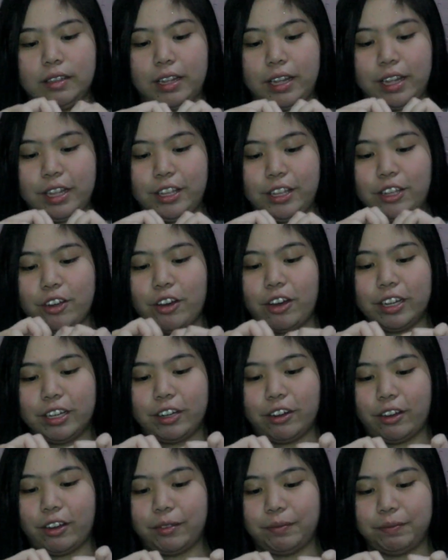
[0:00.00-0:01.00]
Ayan
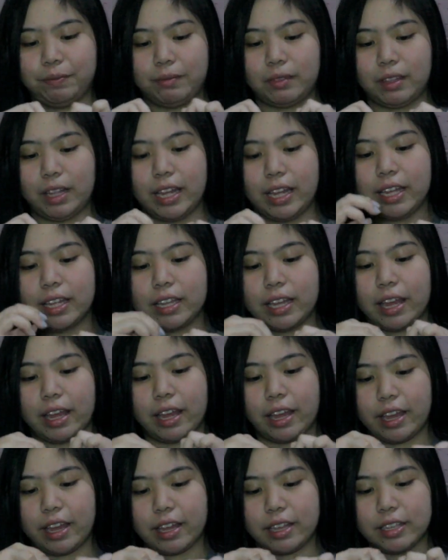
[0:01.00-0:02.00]
o. Ah. Ay ah,
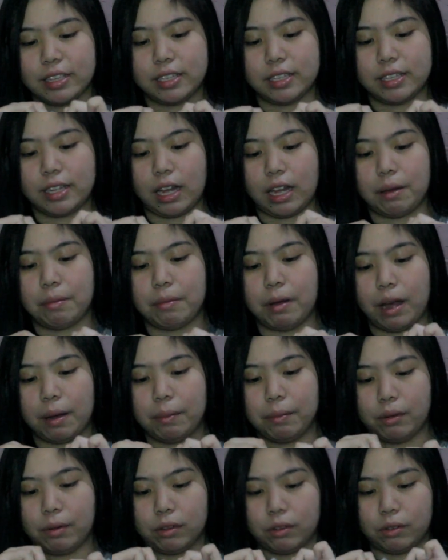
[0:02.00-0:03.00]
yes,
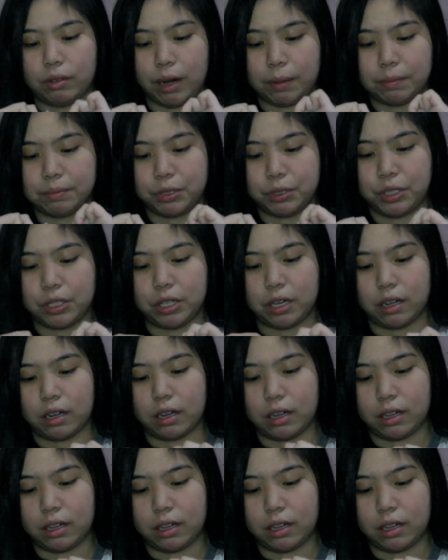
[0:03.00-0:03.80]
nakabubble wrap siya.